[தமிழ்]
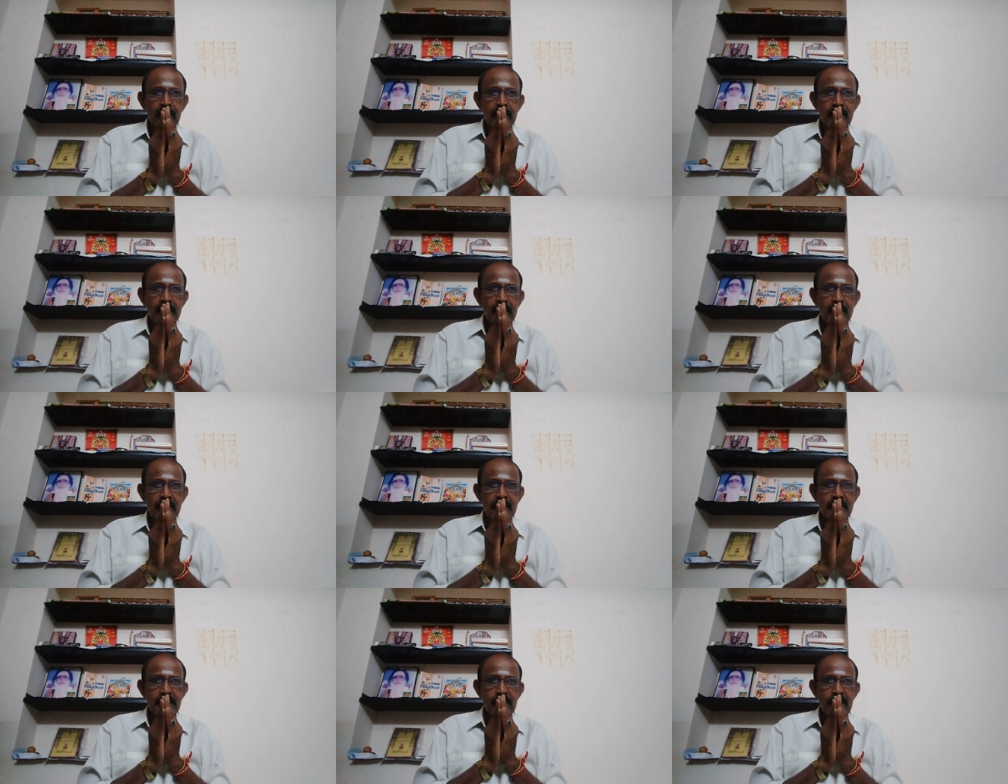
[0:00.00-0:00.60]

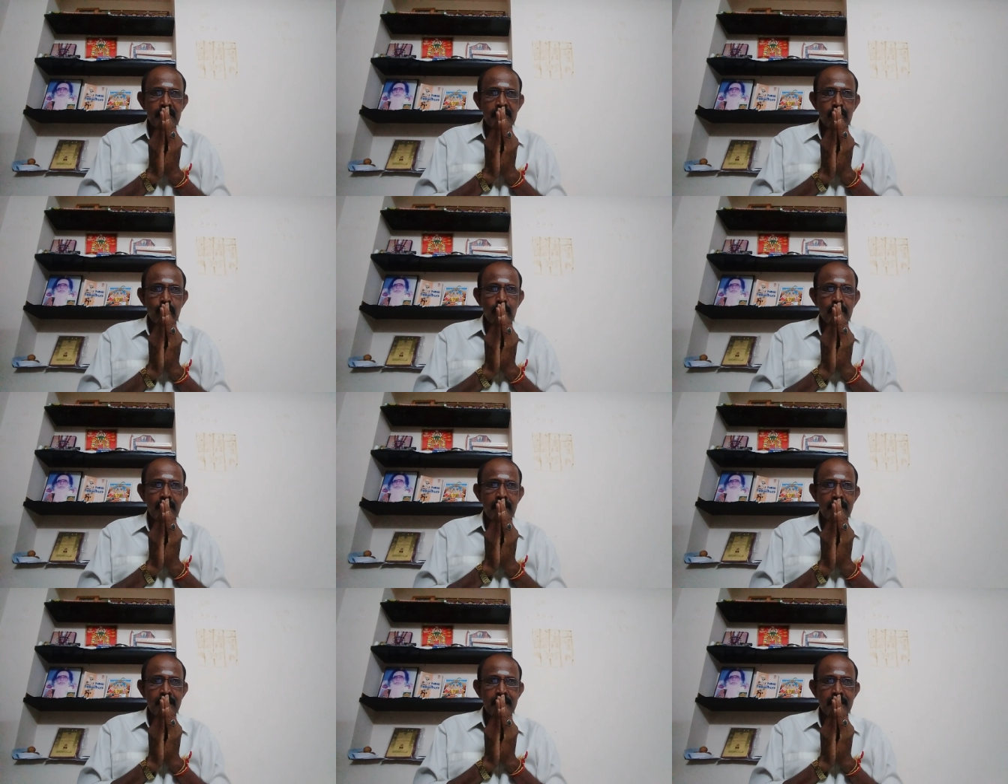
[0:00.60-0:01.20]
சித்தி சிவா
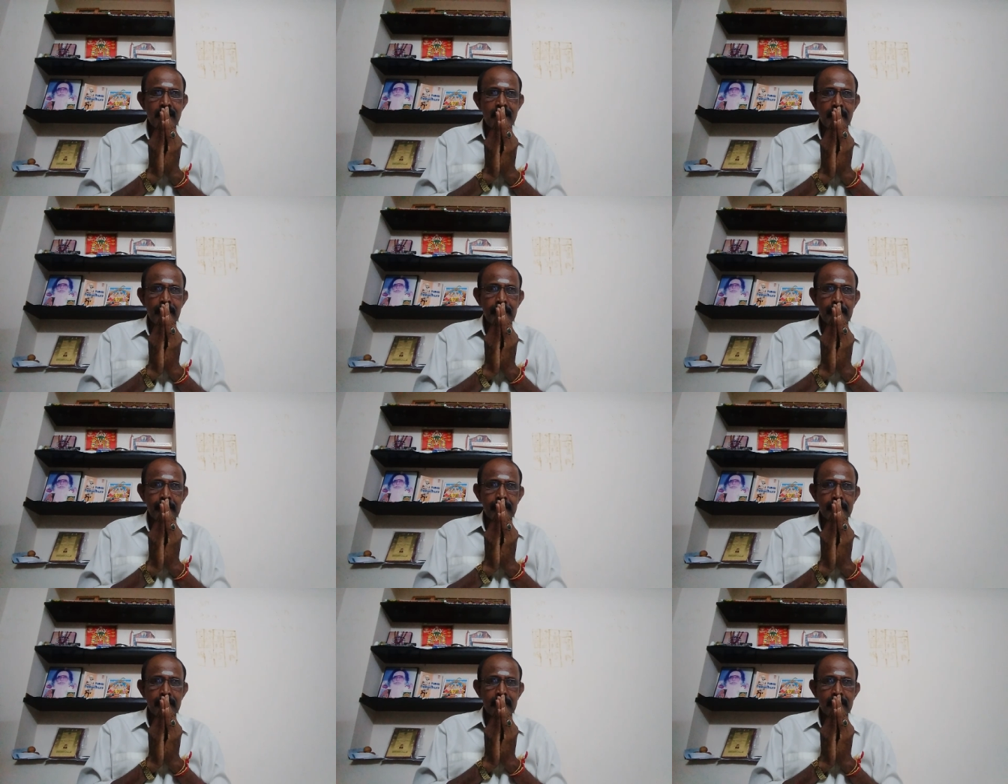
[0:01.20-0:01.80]
ஜோதிடத்தின்
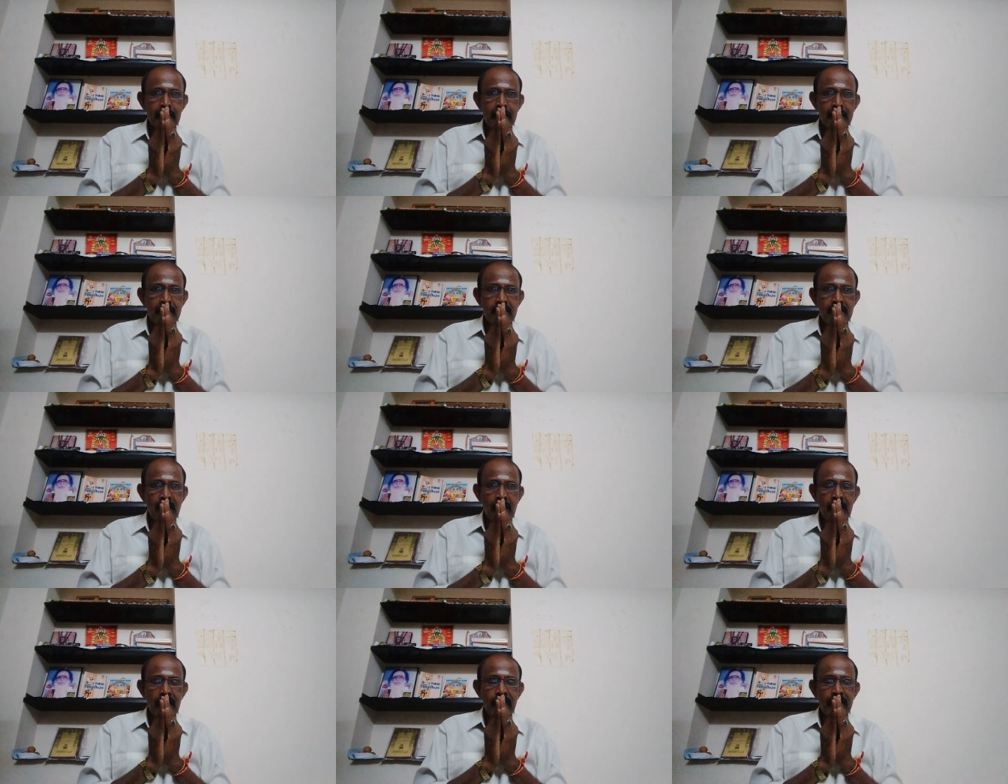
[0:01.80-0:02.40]
எஸ்
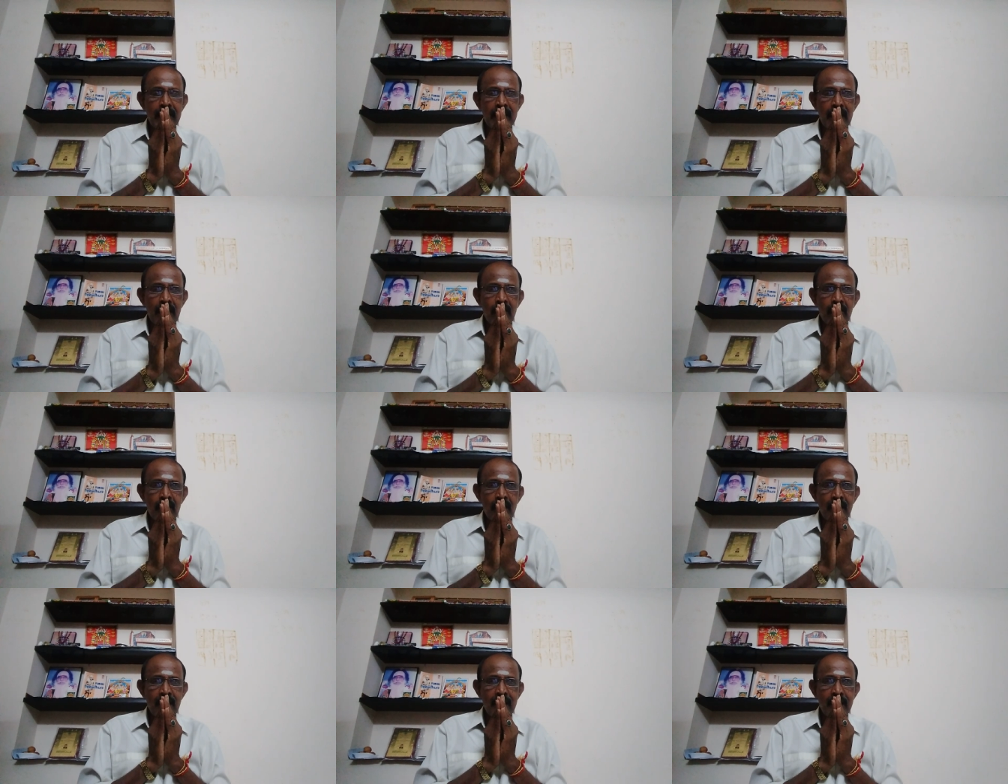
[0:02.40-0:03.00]
தங்கவேல்
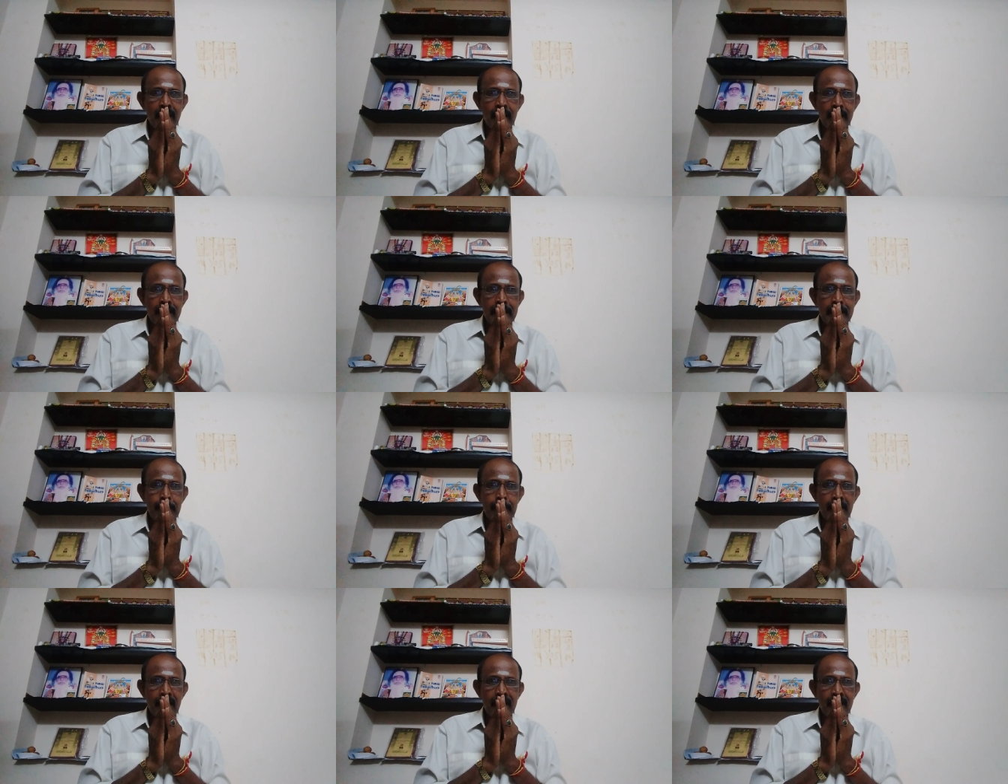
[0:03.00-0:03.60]
கவுண்டரின்
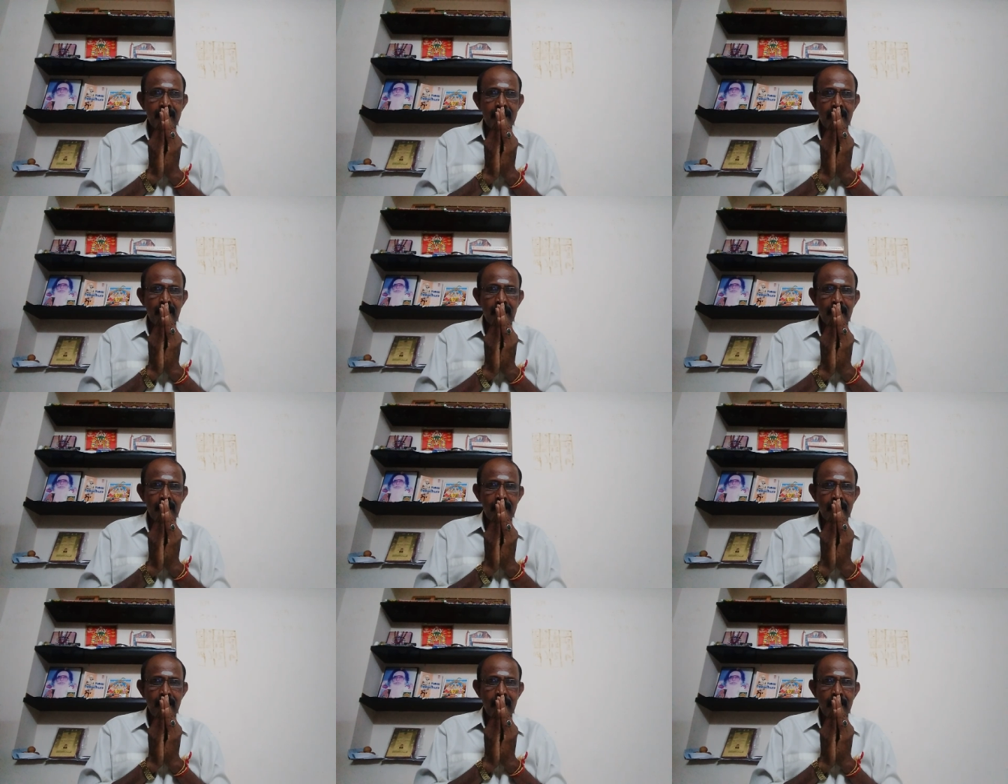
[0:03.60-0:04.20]
இதயம் கணிந்த
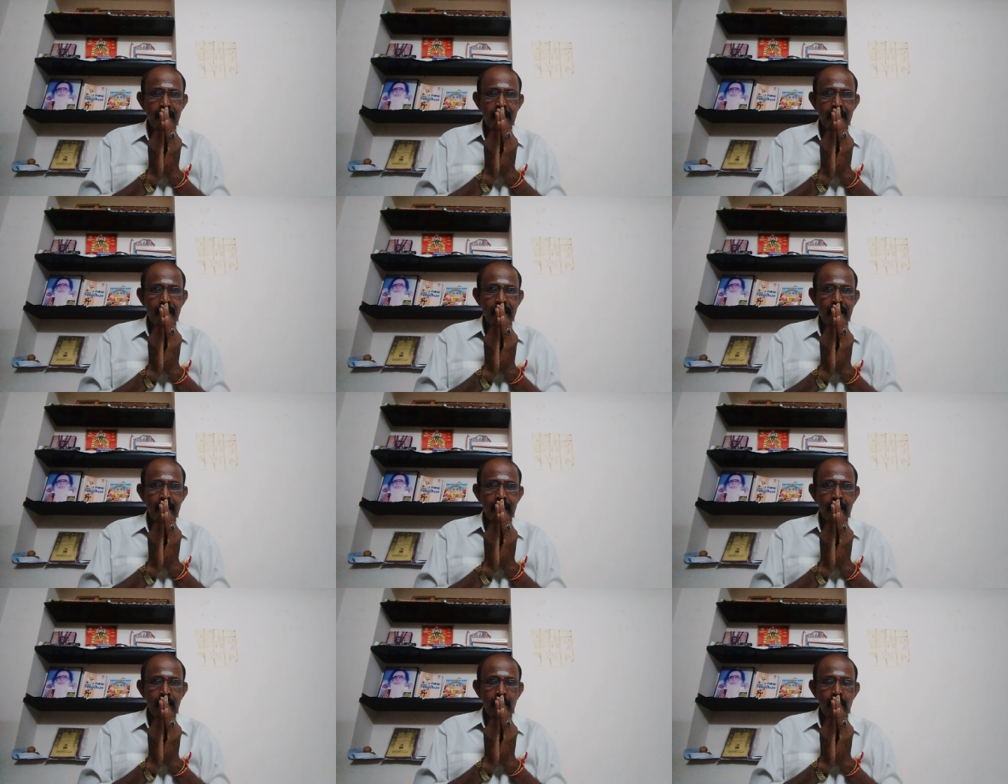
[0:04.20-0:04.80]
நன்றி நன்றி
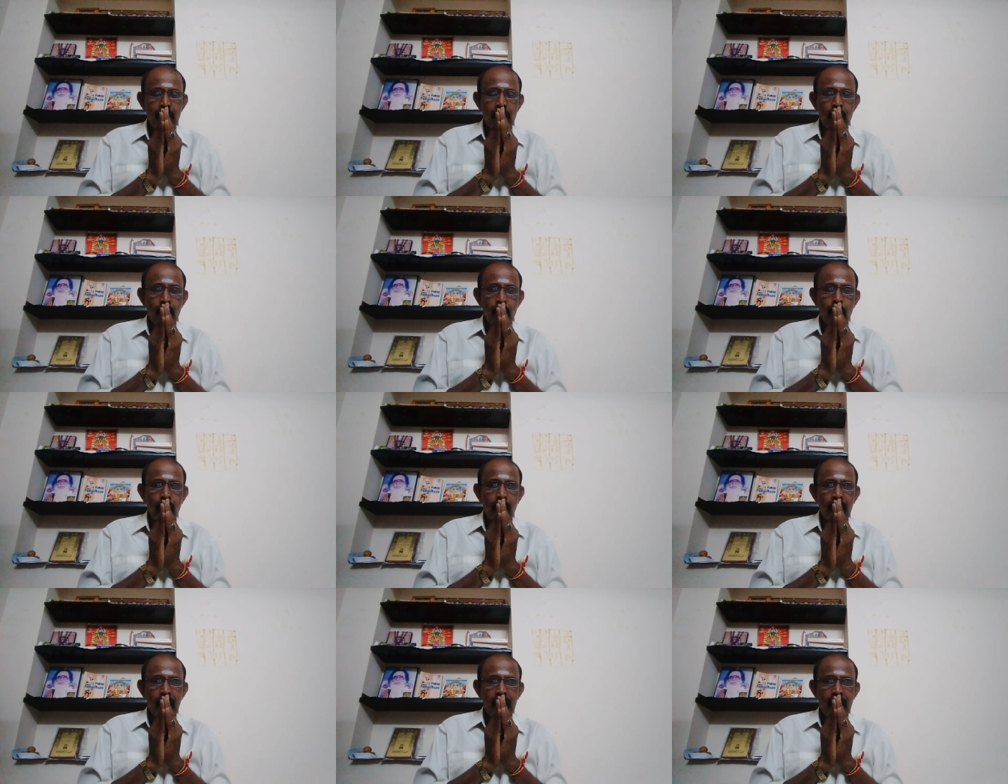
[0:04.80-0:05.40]

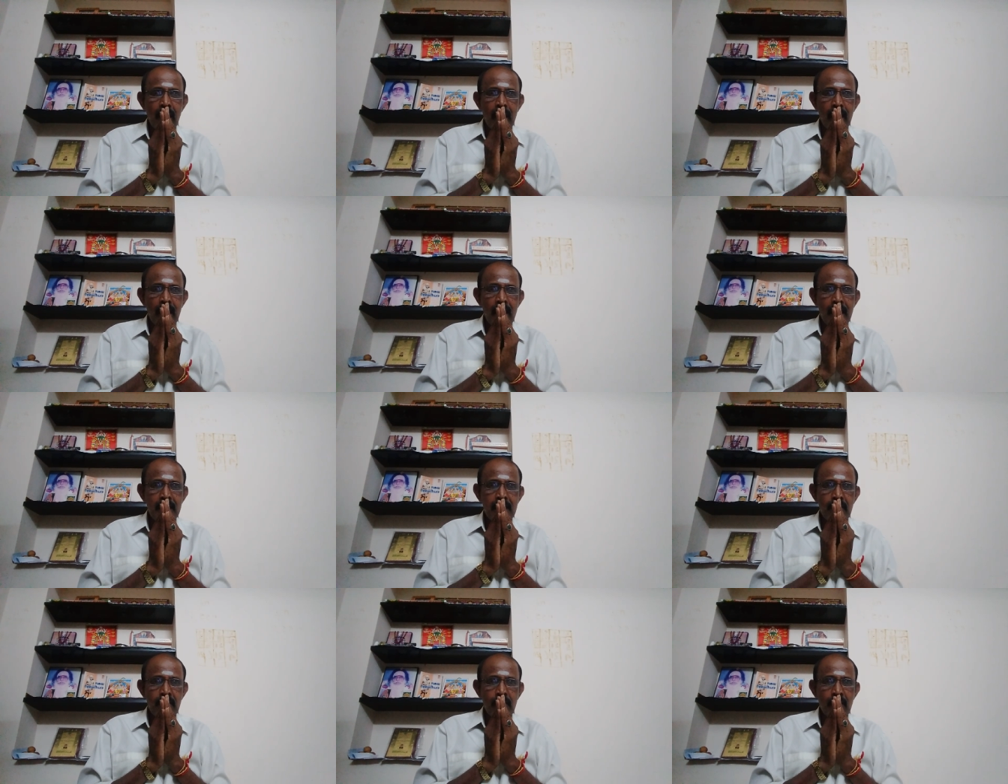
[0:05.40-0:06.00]
உங்கள்
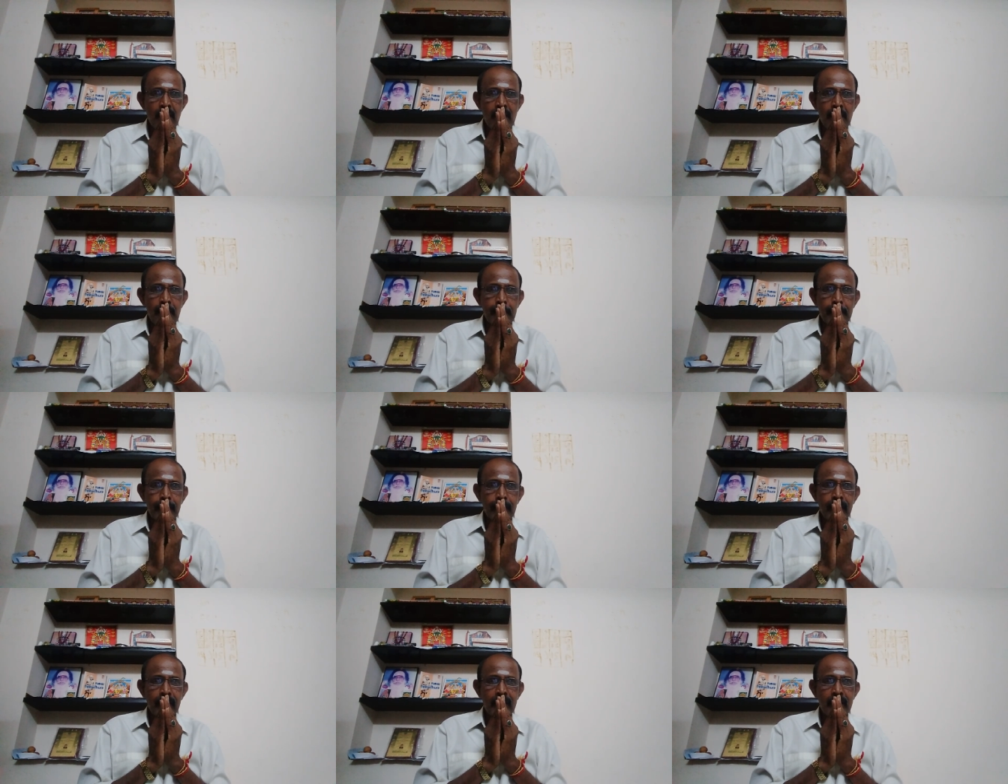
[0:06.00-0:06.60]
நல்லாதருடன்
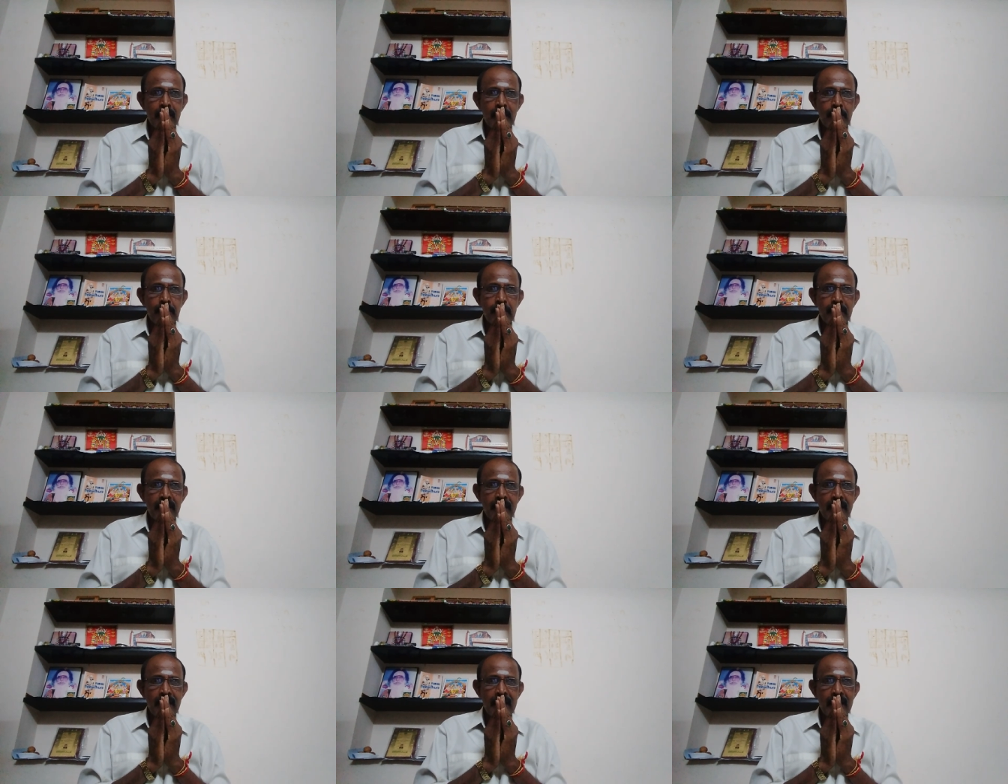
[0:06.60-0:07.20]
இன்னும்
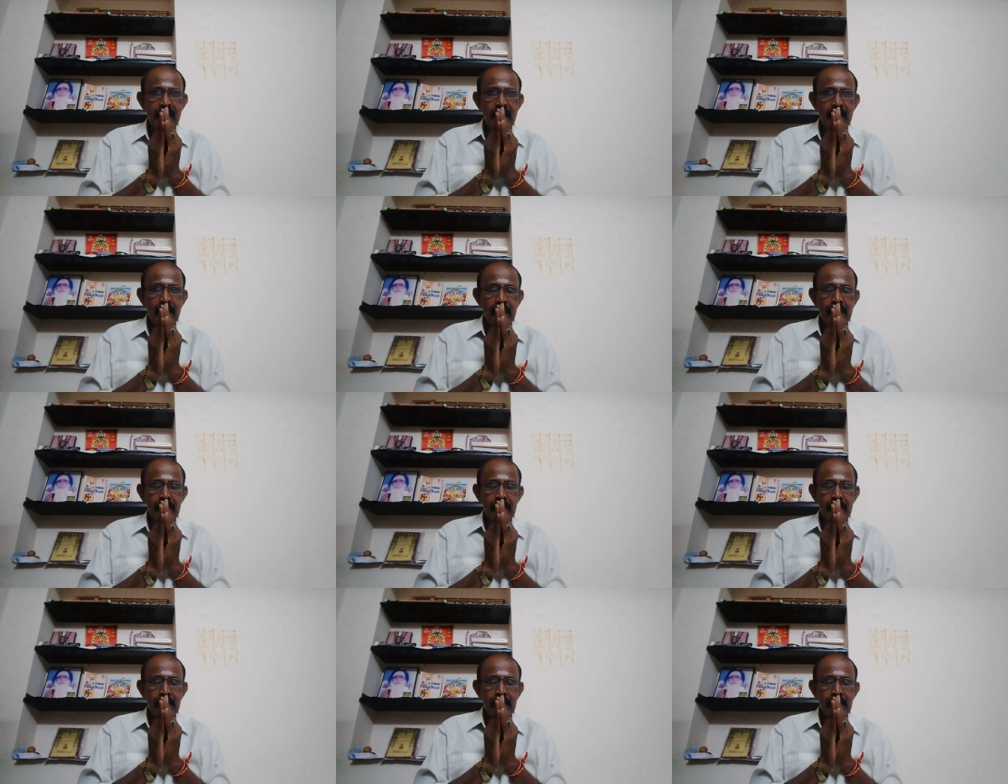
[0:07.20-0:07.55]
நிறைய